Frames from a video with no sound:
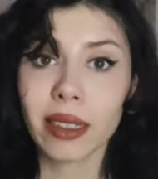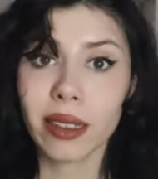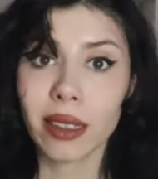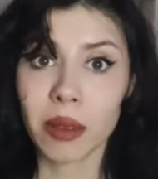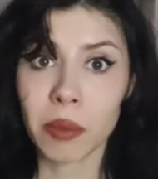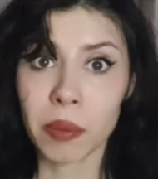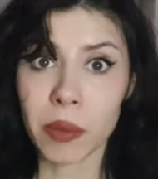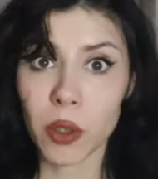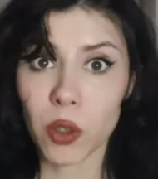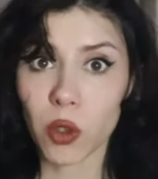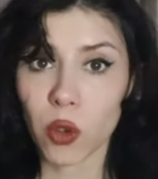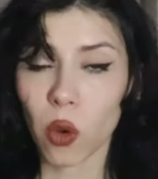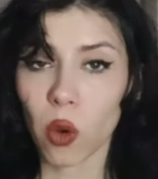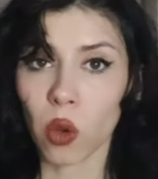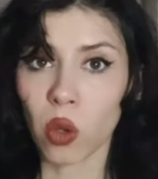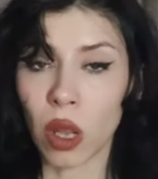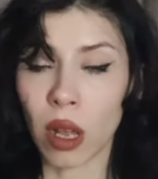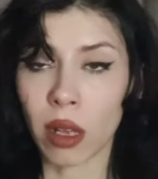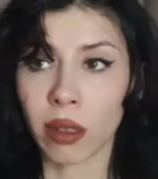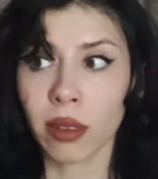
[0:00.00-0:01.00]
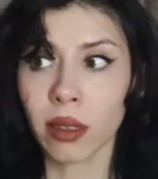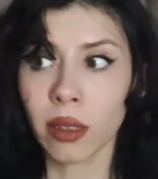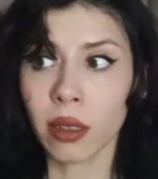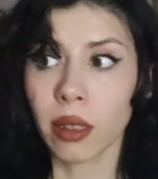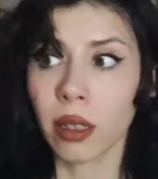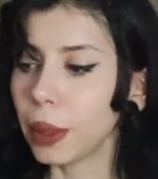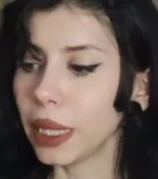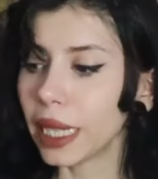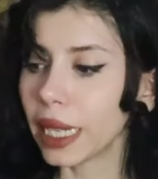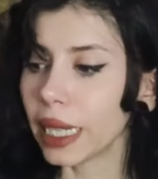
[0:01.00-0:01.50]
edilmiş olan
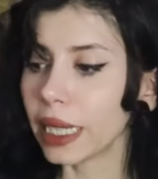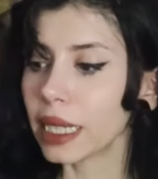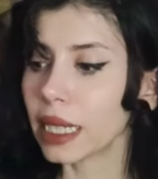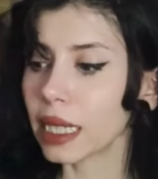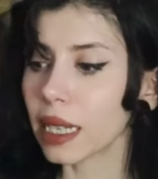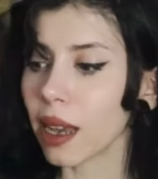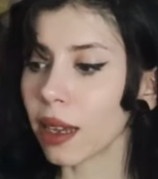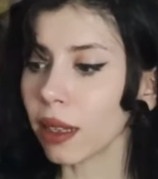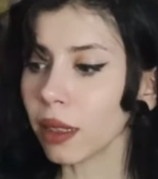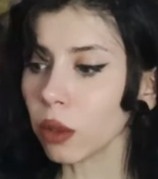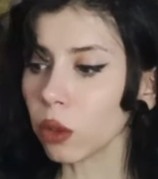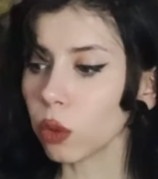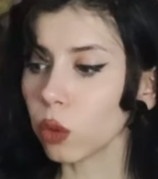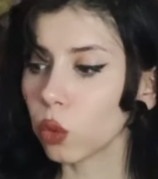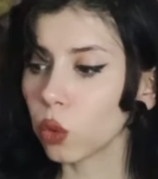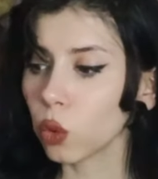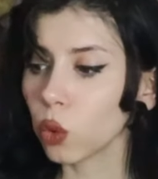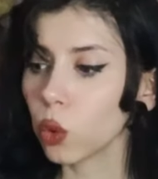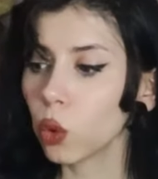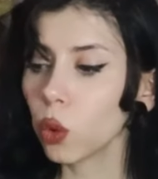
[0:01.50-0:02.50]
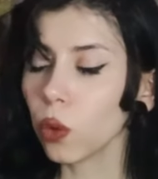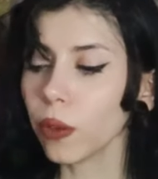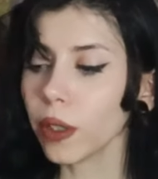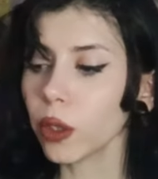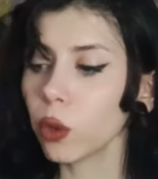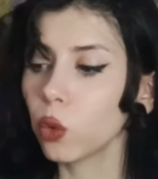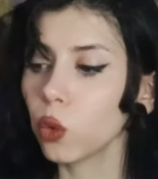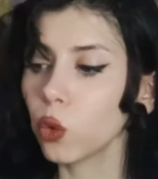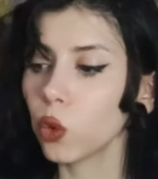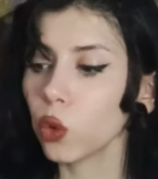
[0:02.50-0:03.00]
bireysel duygu
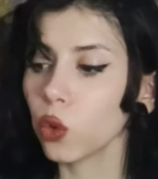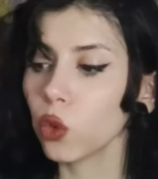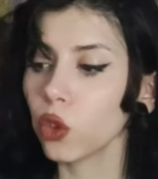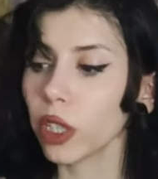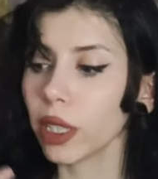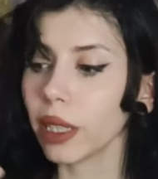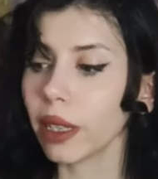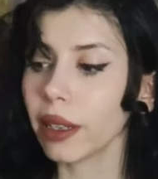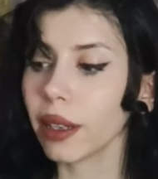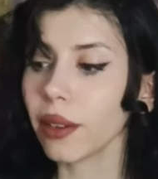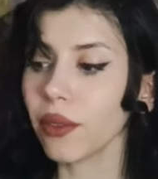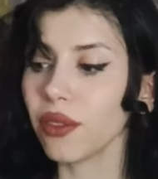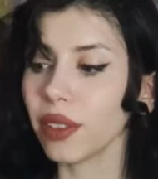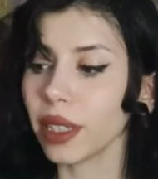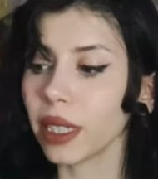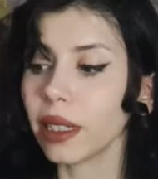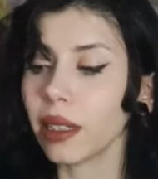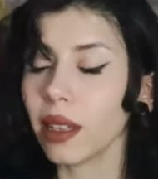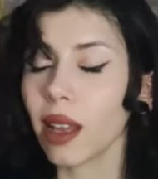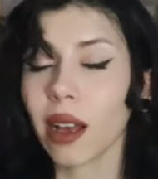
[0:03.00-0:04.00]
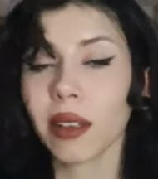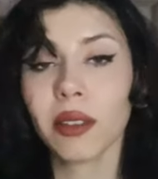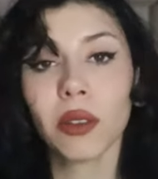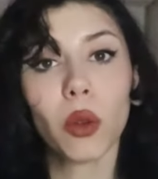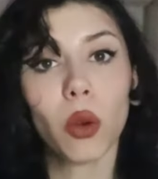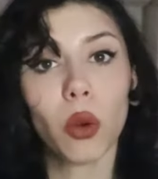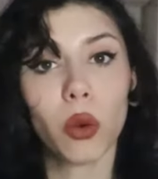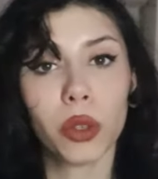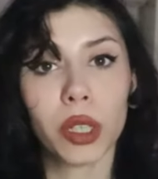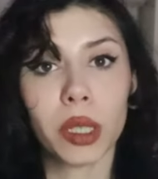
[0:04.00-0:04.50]
ve düşüncelere
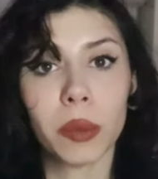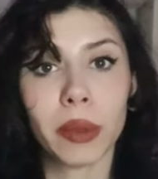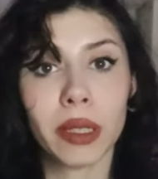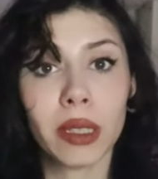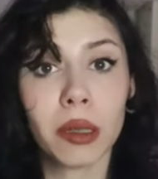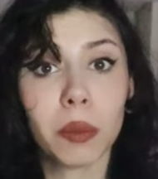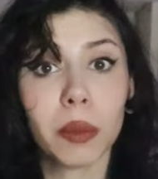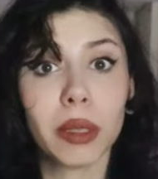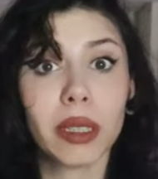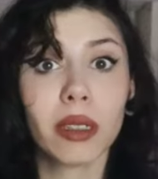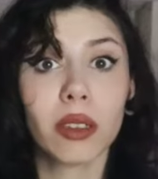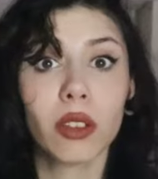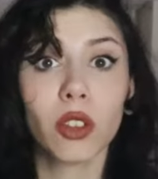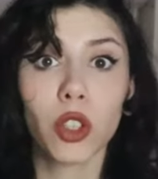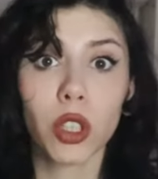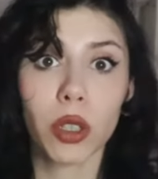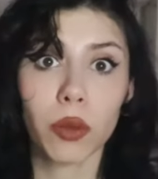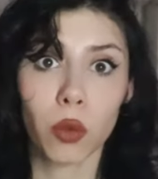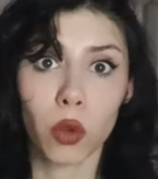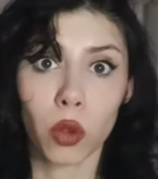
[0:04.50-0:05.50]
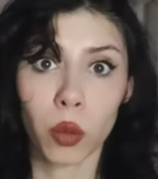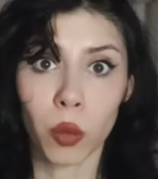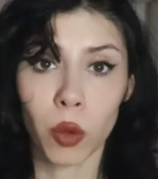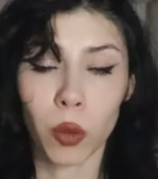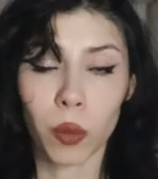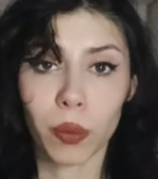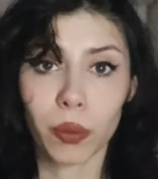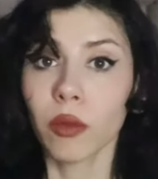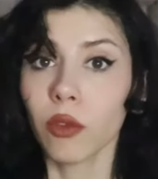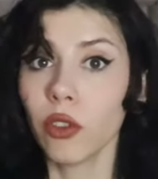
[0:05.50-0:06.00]
verilen önemin bir dışa
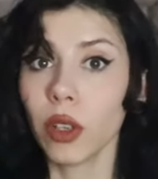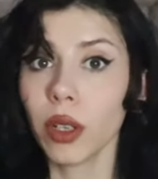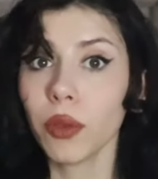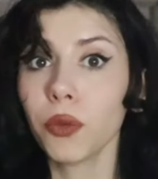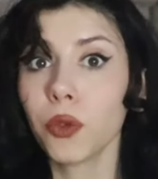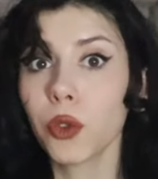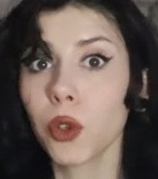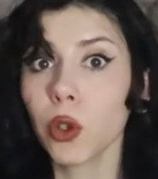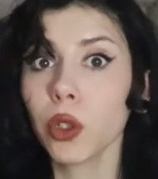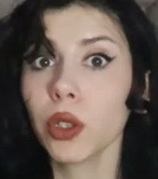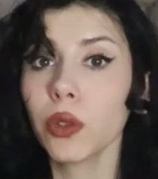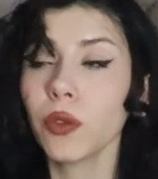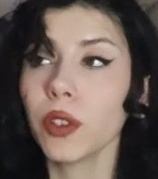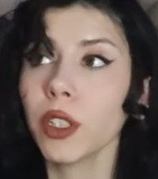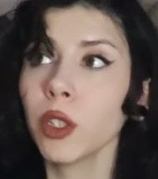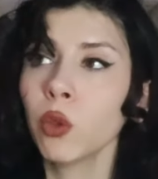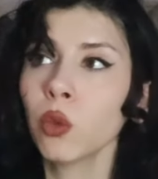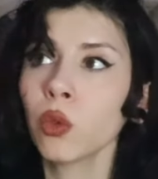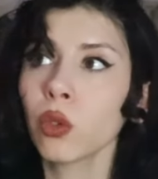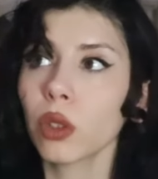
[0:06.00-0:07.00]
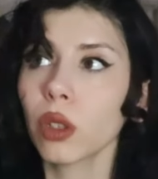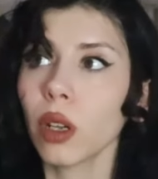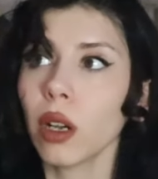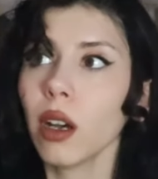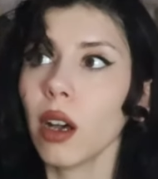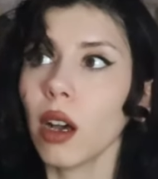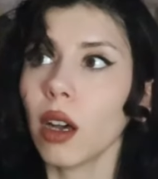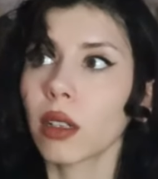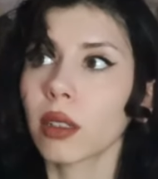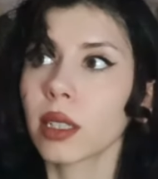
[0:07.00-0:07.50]
vurumu. Ve Freud ve Jung
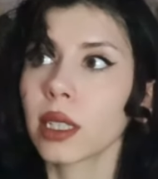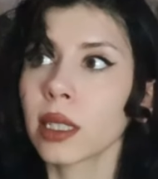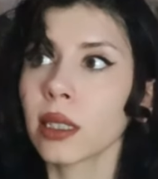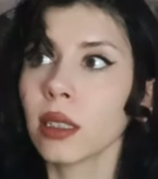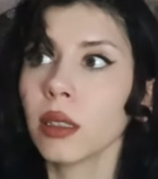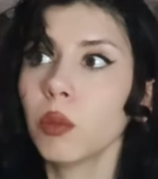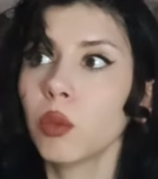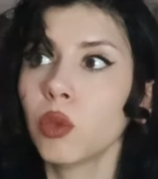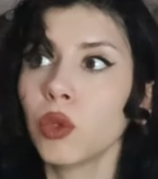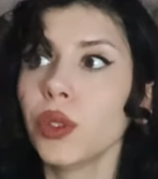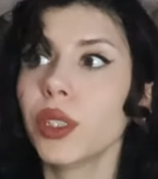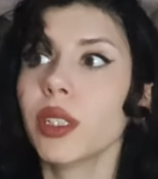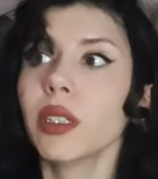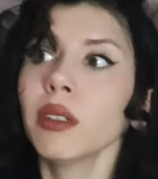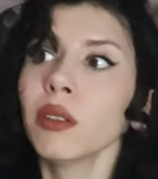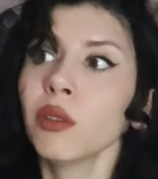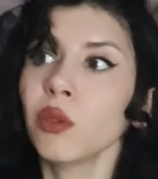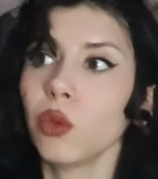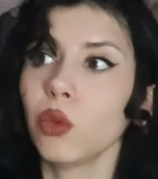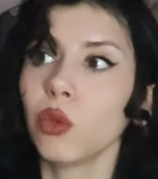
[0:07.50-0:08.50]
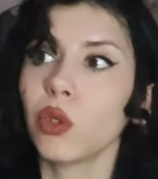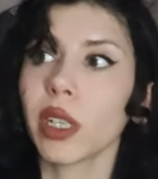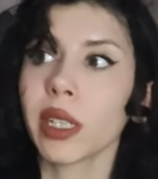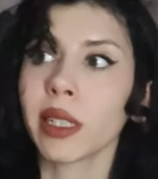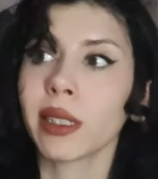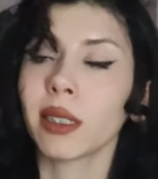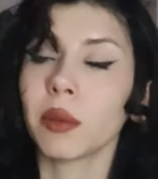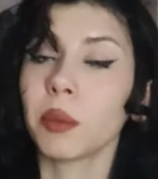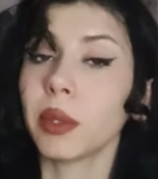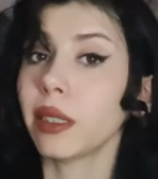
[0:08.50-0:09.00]
da aslında bunların
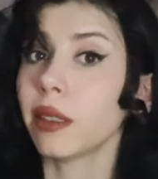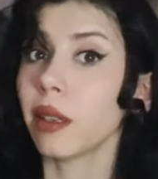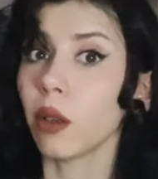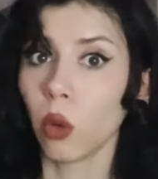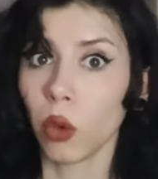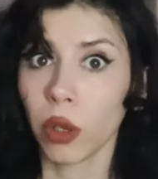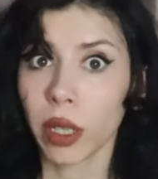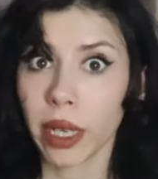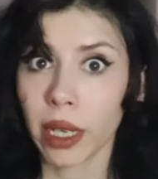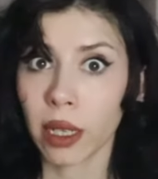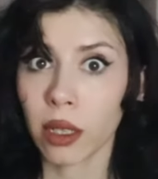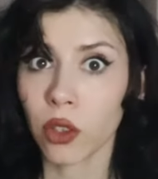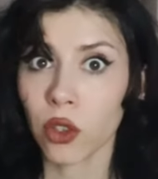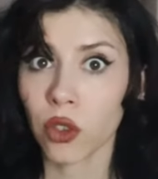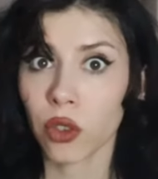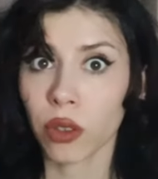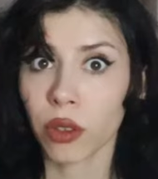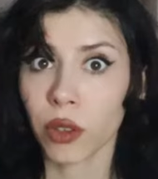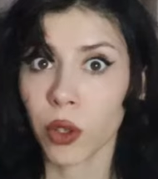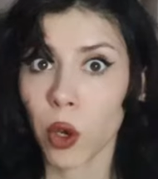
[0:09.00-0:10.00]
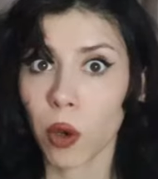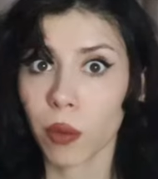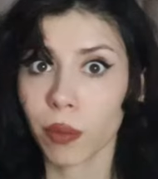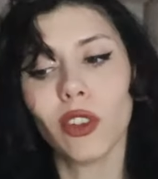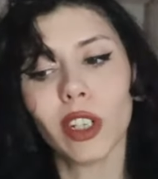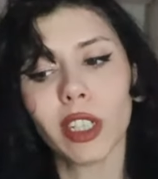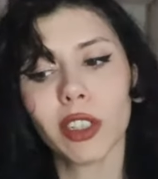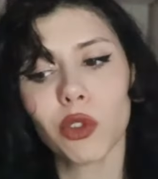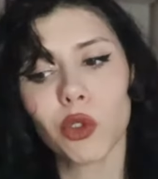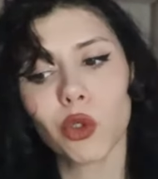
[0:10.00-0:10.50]
üzerine bir teori geliştiriyor.
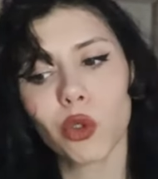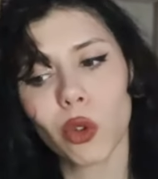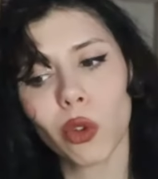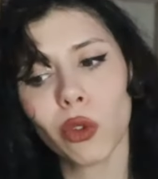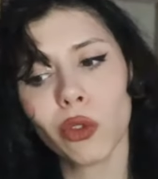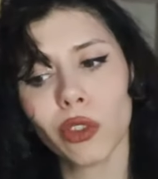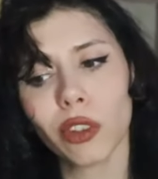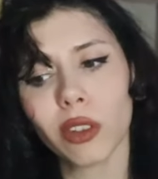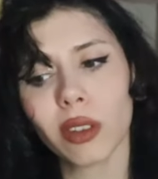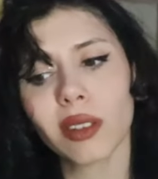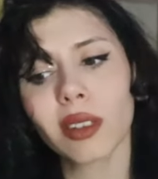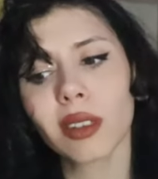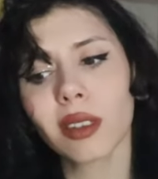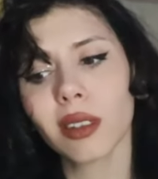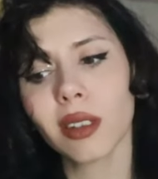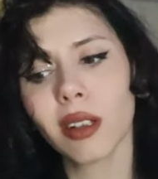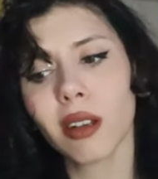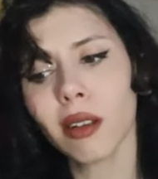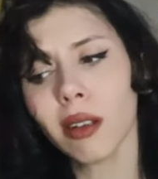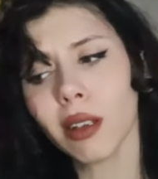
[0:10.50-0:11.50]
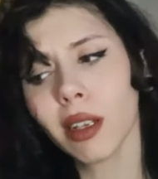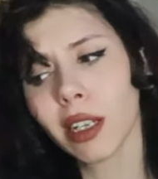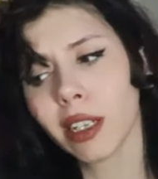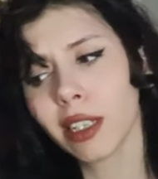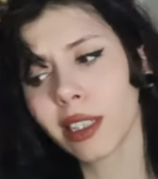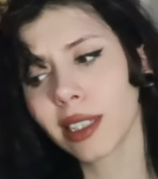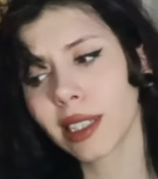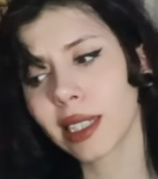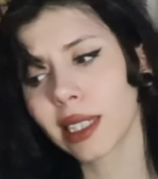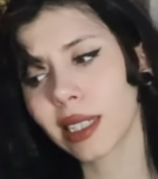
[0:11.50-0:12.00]
Ve sonrasında
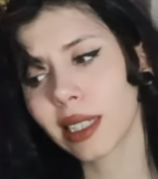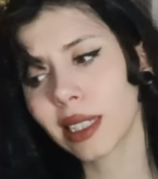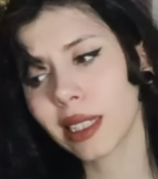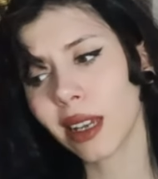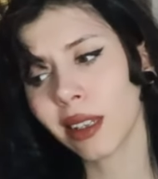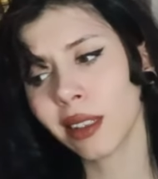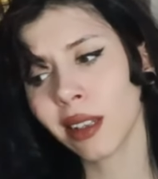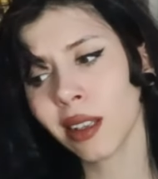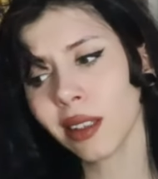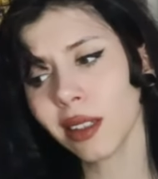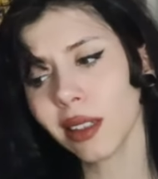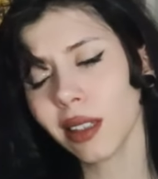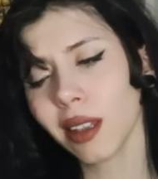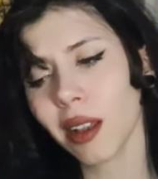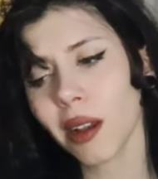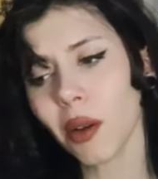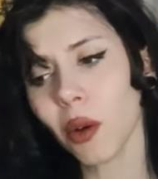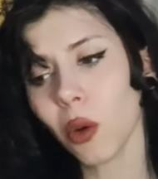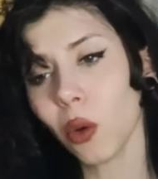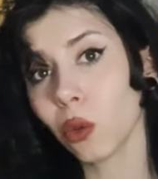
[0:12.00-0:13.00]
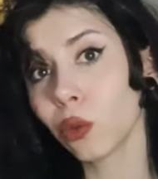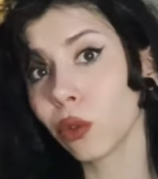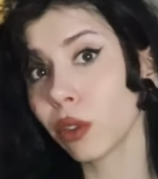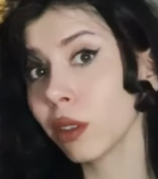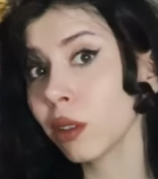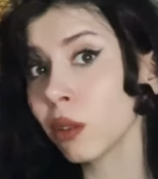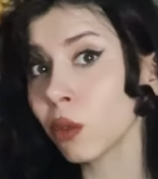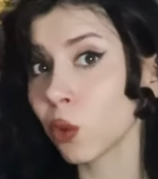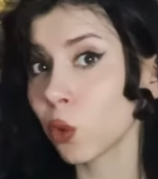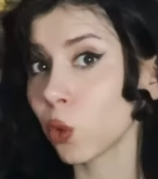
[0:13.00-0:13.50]
sanat da
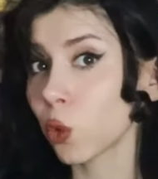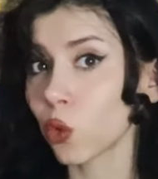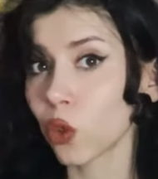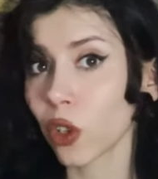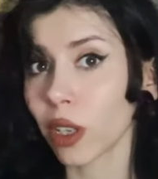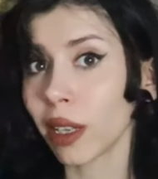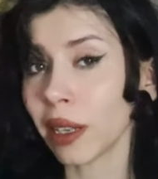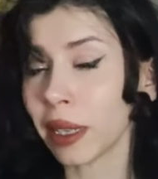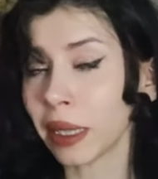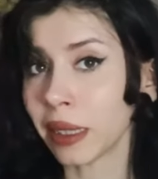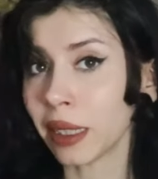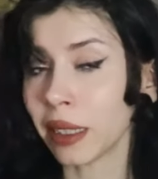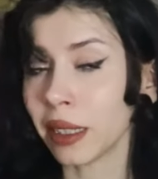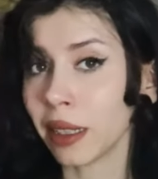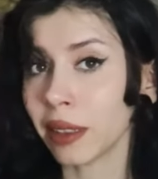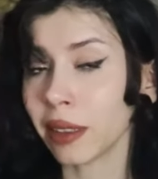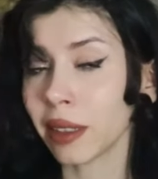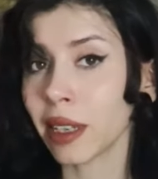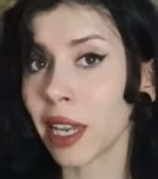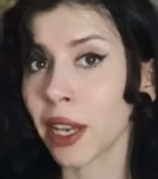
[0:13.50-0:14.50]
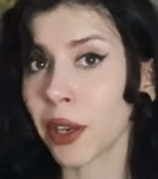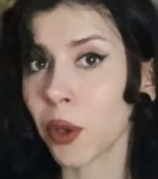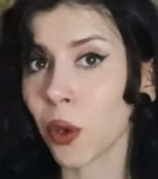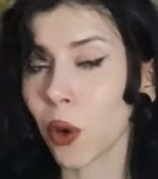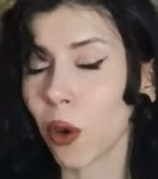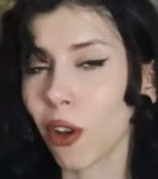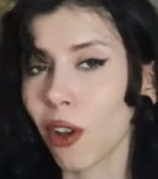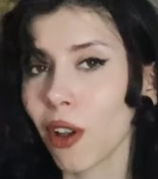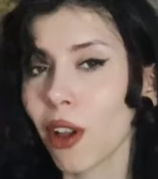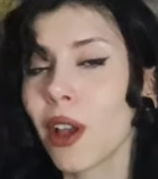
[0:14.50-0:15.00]
onların düşüncelerinden
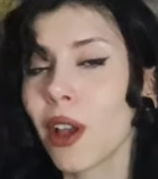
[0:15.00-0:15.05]
etkileniyor.